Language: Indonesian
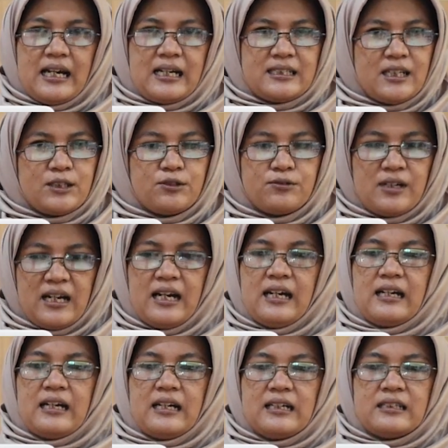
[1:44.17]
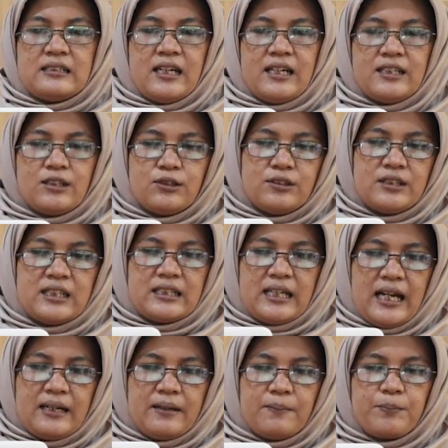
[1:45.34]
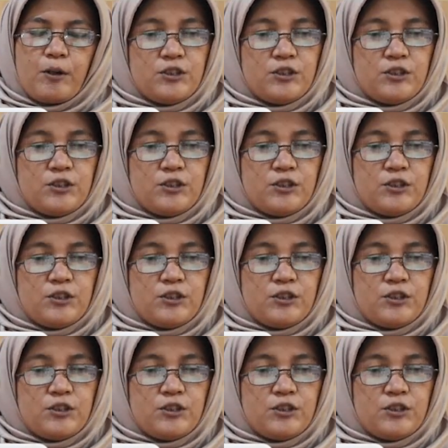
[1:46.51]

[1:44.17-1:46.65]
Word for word: ada dua, yaitu dengan